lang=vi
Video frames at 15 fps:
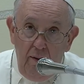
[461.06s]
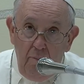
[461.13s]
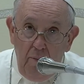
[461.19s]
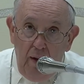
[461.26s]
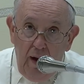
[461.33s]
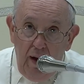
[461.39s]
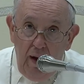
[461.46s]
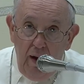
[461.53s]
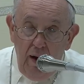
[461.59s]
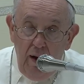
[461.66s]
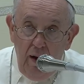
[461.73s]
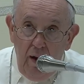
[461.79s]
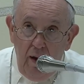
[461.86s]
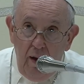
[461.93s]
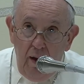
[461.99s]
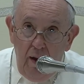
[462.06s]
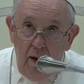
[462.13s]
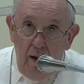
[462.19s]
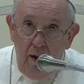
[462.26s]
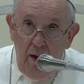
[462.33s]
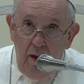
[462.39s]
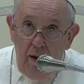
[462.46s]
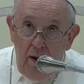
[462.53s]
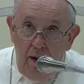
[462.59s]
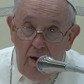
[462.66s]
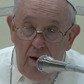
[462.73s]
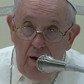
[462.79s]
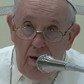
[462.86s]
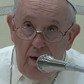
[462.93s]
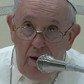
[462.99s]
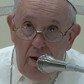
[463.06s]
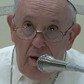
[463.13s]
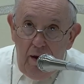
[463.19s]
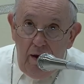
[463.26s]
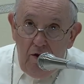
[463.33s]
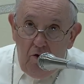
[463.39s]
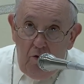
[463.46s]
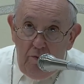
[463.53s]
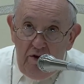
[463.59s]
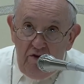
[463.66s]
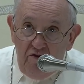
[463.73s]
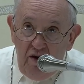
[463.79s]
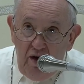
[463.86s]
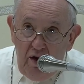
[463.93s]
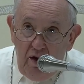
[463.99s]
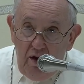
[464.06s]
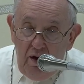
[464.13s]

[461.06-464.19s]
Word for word: Cái chết chắc chắn là một bước nhảy khó khăn của cuộc sống,